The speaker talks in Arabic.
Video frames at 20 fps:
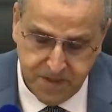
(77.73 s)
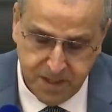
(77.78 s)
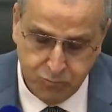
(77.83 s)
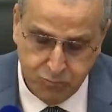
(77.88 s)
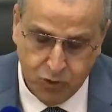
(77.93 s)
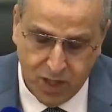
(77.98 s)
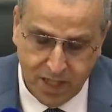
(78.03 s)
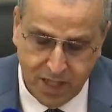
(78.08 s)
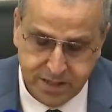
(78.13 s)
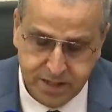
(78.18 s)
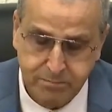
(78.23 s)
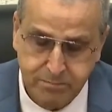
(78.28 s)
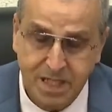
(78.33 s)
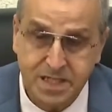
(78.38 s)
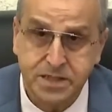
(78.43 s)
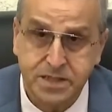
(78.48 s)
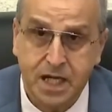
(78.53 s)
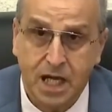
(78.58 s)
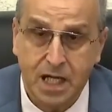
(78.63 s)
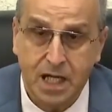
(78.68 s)

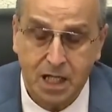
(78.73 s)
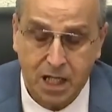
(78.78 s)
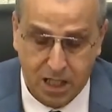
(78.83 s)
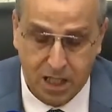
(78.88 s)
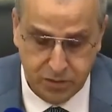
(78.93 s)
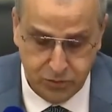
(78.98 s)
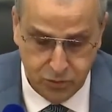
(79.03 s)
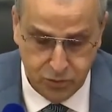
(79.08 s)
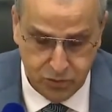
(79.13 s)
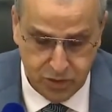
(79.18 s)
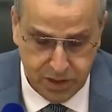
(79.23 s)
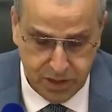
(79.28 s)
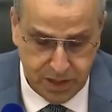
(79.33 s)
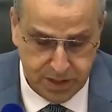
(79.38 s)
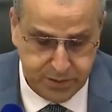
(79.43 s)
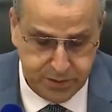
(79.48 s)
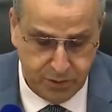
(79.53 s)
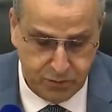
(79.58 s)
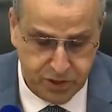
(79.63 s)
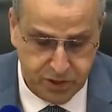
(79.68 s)
مقدمتها القانون
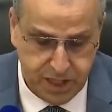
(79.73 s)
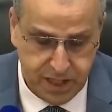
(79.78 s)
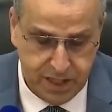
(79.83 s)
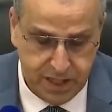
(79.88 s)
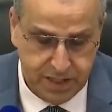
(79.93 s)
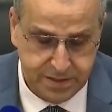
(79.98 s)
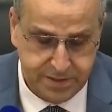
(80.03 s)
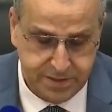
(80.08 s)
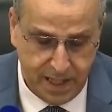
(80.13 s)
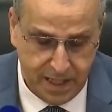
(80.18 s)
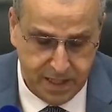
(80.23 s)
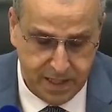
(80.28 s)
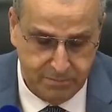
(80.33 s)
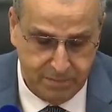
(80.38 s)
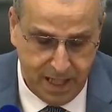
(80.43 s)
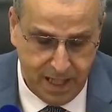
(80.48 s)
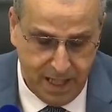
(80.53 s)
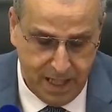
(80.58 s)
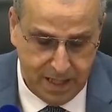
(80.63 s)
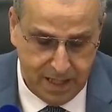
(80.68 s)
التوجيهي
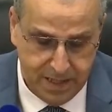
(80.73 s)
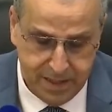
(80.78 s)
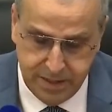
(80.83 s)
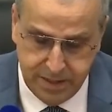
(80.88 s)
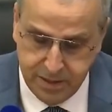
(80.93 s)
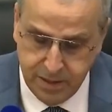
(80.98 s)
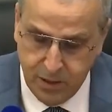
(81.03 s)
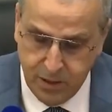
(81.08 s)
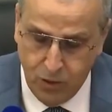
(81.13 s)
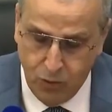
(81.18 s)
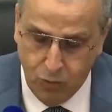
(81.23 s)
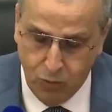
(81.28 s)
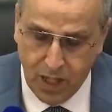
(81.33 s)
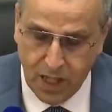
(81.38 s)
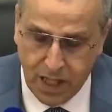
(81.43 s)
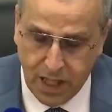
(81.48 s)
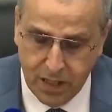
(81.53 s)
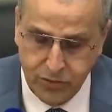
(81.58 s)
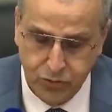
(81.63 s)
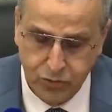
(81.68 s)
للتعليم العالي
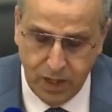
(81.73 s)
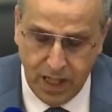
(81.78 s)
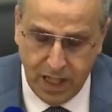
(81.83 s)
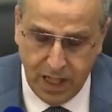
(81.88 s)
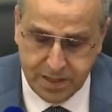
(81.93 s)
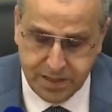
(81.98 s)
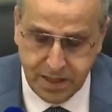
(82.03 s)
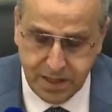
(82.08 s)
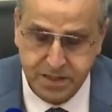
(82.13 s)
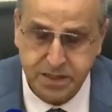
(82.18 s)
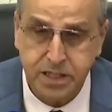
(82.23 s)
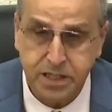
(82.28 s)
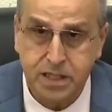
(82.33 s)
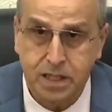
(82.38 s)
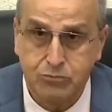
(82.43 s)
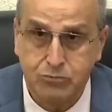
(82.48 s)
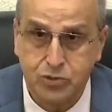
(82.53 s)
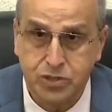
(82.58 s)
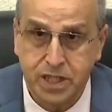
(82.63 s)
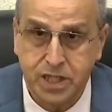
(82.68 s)
والقانون الأساسي
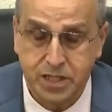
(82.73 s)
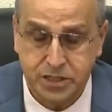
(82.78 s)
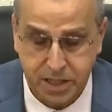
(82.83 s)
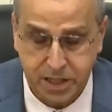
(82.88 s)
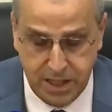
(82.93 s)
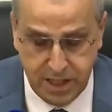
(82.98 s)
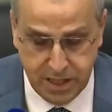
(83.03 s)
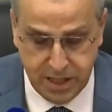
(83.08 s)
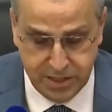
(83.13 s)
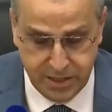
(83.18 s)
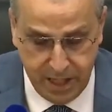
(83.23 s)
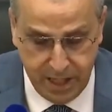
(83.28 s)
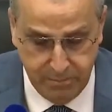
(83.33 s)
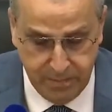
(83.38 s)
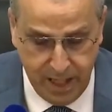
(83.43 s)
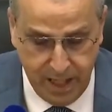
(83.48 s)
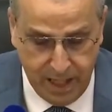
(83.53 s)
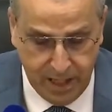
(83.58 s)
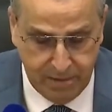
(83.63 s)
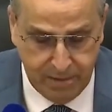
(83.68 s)
النموذجي
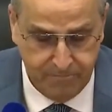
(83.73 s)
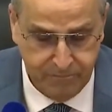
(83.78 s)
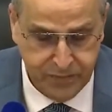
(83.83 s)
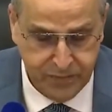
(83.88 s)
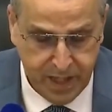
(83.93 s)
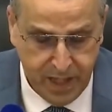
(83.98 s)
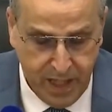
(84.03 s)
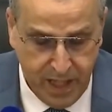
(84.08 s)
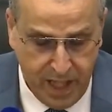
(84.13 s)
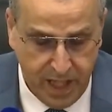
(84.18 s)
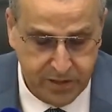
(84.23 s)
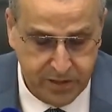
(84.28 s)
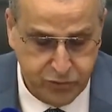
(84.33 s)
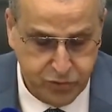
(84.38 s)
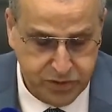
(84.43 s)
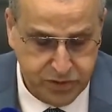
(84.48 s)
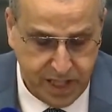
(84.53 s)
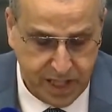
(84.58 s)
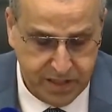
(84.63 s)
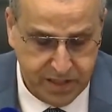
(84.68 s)
للجامعة
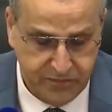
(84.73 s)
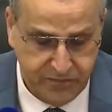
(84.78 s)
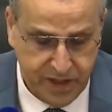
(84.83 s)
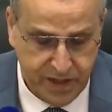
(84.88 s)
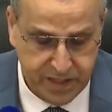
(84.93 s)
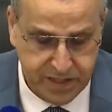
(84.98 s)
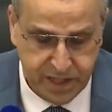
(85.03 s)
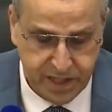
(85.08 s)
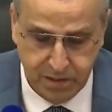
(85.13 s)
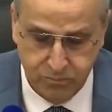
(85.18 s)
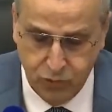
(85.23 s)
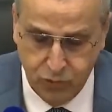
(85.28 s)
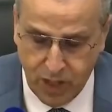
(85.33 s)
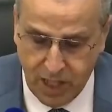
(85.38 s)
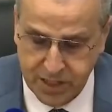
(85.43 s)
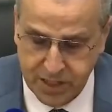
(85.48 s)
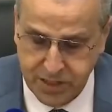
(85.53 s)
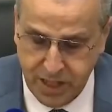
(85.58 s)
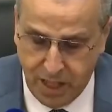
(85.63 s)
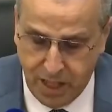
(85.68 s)
حيث تهدف هذه
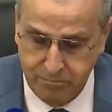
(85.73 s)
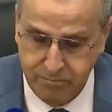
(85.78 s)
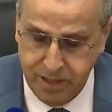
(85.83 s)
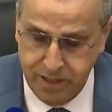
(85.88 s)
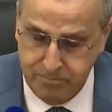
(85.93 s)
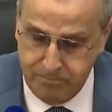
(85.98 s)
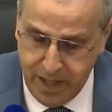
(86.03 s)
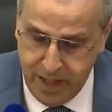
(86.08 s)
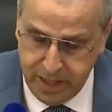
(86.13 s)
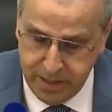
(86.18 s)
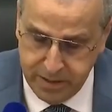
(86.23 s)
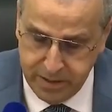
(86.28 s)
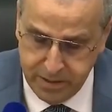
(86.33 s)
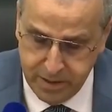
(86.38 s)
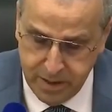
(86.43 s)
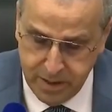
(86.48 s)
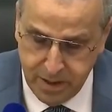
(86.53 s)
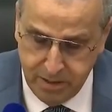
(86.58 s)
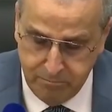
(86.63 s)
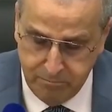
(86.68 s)
المراجعة من
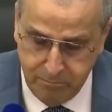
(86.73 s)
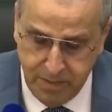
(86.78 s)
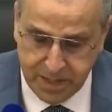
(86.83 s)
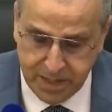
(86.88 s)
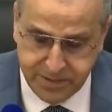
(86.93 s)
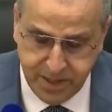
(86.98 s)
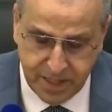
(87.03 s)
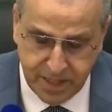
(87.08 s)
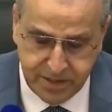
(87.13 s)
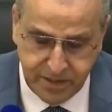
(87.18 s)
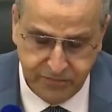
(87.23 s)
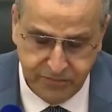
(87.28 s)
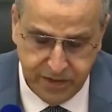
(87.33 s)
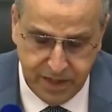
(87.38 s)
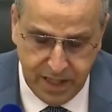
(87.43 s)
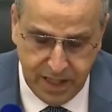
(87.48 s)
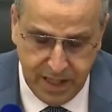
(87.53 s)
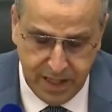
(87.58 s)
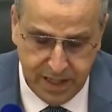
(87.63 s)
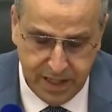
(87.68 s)
بين ما تهدف
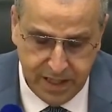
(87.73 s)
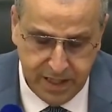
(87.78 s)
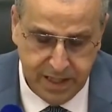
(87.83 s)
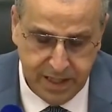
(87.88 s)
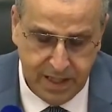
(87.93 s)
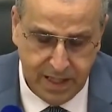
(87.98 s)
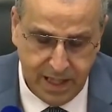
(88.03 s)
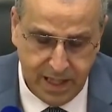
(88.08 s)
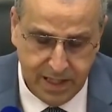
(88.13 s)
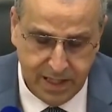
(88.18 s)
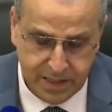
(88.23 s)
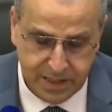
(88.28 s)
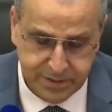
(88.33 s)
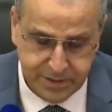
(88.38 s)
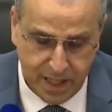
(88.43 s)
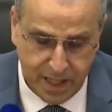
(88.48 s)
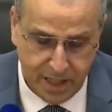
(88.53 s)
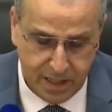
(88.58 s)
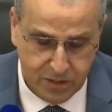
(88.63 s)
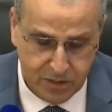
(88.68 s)
إليه إلى
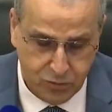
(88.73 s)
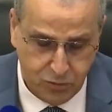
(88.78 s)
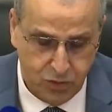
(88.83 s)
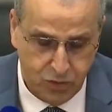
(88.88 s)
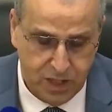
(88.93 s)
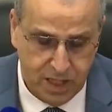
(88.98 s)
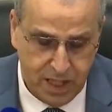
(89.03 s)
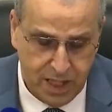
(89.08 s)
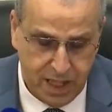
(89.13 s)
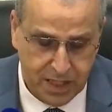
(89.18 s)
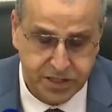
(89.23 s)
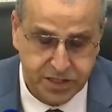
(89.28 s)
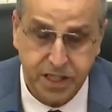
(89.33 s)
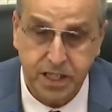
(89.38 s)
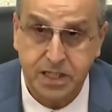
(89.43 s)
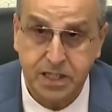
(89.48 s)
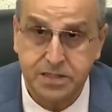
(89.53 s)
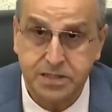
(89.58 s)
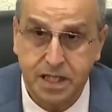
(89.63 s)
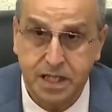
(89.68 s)
إعطاء كل
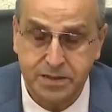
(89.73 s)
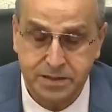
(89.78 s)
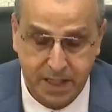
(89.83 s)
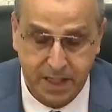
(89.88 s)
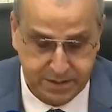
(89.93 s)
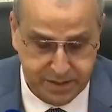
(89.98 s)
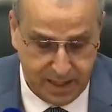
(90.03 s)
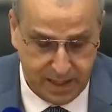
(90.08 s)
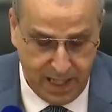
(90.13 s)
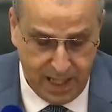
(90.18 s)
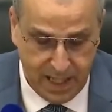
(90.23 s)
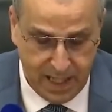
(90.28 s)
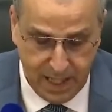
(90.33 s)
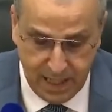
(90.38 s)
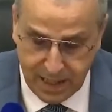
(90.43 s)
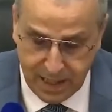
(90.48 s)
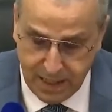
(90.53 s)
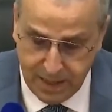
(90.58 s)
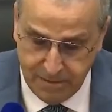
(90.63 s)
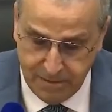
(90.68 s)
الأجهزة ذات
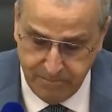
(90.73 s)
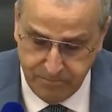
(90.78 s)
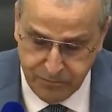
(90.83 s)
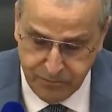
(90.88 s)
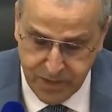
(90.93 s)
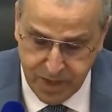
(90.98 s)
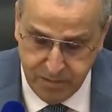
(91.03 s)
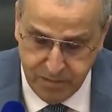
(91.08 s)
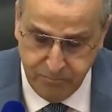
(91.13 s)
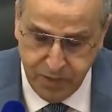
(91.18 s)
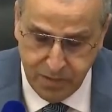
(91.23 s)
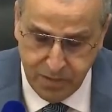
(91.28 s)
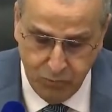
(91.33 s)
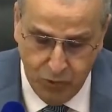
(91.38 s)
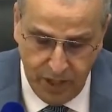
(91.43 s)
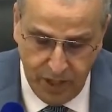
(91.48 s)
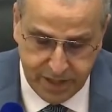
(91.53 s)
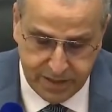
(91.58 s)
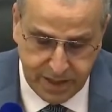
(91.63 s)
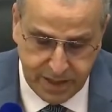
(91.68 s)
العلاقة
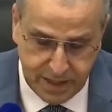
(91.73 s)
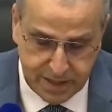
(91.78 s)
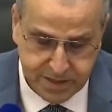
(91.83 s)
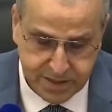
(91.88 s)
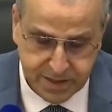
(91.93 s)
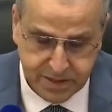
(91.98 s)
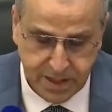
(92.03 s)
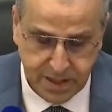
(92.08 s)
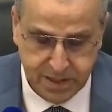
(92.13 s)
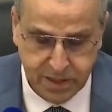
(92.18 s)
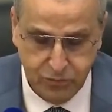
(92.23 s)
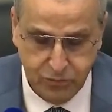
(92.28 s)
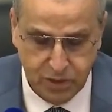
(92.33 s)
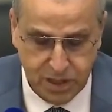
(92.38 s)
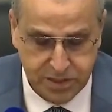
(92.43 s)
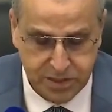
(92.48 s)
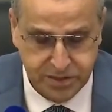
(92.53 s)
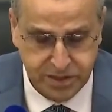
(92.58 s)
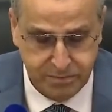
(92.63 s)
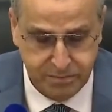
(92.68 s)
بالمحيط الاقتصادي
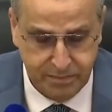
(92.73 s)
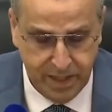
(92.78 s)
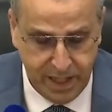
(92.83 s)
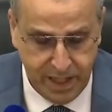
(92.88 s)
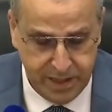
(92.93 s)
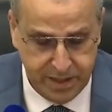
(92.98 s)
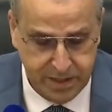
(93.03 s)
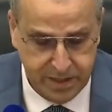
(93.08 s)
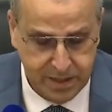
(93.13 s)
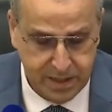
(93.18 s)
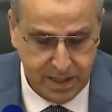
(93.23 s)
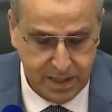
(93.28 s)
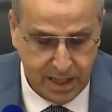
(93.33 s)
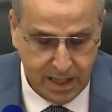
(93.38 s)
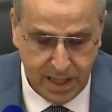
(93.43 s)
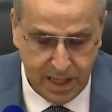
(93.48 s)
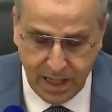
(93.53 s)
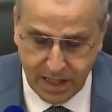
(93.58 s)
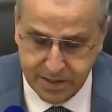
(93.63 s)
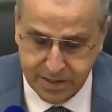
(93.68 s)
والاجتماعي
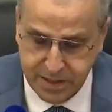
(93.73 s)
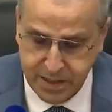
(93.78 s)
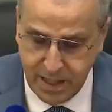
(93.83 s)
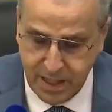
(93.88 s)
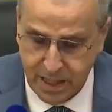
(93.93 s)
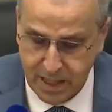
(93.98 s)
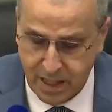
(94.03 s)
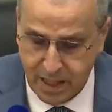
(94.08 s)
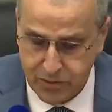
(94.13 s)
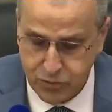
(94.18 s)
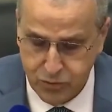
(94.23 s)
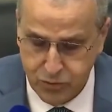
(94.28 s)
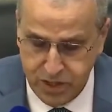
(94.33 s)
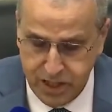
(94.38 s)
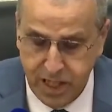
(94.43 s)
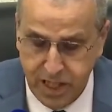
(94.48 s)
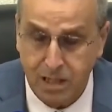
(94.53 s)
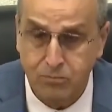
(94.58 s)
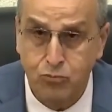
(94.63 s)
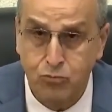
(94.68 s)
الأرضية
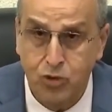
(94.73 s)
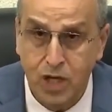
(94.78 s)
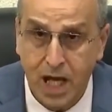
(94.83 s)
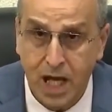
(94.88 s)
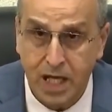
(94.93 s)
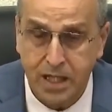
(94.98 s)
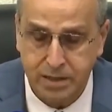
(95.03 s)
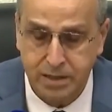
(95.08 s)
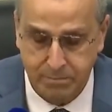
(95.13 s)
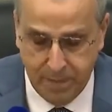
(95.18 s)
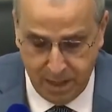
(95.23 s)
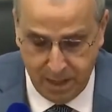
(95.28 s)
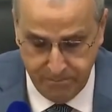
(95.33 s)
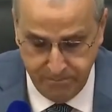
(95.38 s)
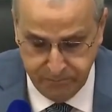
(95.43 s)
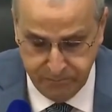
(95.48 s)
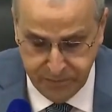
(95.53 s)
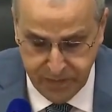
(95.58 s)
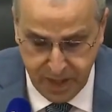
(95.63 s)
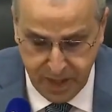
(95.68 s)
القانونية الملائمة
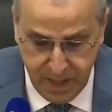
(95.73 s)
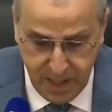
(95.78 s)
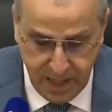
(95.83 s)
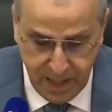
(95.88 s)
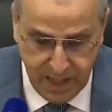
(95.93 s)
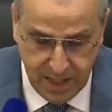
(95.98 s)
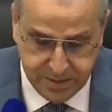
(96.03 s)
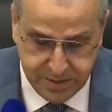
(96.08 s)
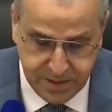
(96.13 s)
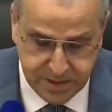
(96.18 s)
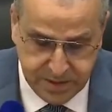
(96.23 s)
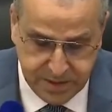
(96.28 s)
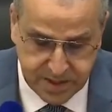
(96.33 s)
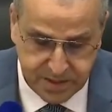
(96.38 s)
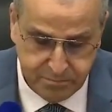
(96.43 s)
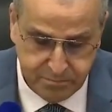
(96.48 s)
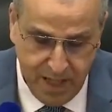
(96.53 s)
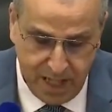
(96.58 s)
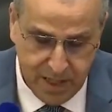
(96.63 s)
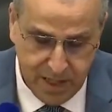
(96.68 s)
التي
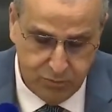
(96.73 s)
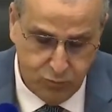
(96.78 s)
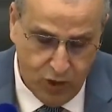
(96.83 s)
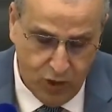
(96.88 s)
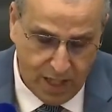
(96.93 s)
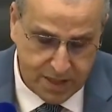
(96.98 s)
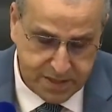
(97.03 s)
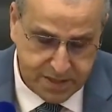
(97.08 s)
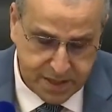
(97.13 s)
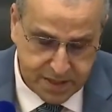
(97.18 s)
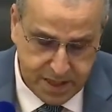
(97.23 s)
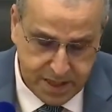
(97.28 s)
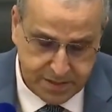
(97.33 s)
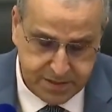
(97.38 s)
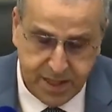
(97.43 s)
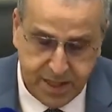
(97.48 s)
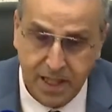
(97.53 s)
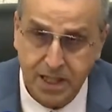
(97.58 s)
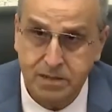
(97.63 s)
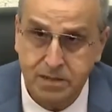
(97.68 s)
تسمح لمؤسسات
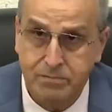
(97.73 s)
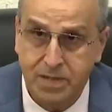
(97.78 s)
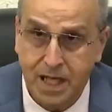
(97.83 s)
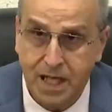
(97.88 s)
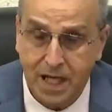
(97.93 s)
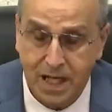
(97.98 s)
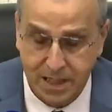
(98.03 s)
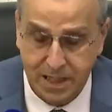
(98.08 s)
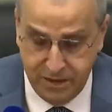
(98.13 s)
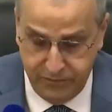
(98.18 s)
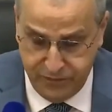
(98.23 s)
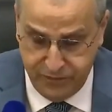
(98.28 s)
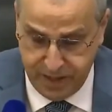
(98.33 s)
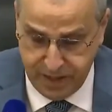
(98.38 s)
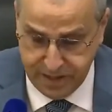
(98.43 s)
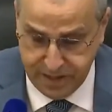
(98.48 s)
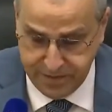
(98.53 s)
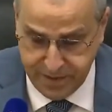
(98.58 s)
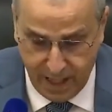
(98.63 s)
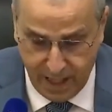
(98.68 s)
التعليم العالي
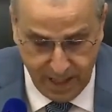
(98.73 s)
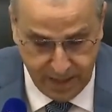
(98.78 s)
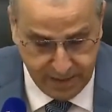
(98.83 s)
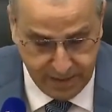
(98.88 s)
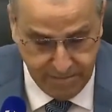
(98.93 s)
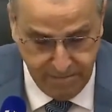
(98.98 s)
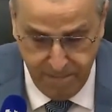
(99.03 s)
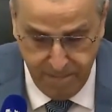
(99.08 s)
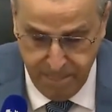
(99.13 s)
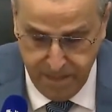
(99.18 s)
في إطار